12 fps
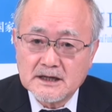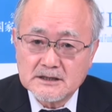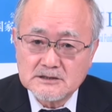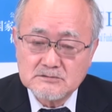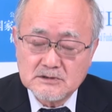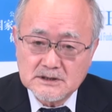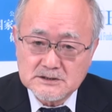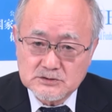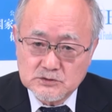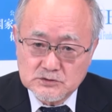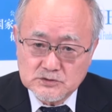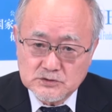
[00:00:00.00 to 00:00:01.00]
あるいはそ
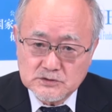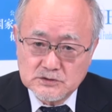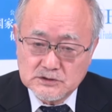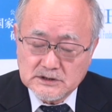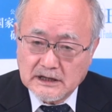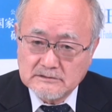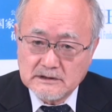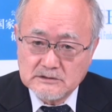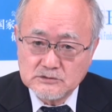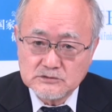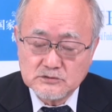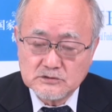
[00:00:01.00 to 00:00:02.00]
の台
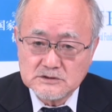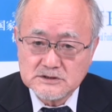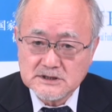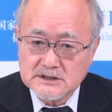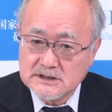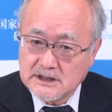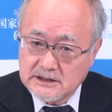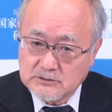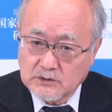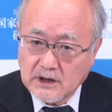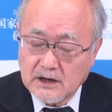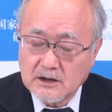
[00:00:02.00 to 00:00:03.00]
湾を独立させない
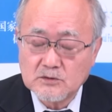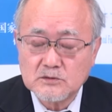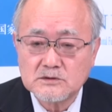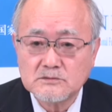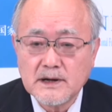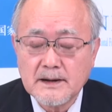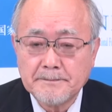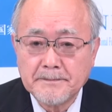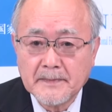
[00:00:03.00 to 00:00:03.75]
とかこれは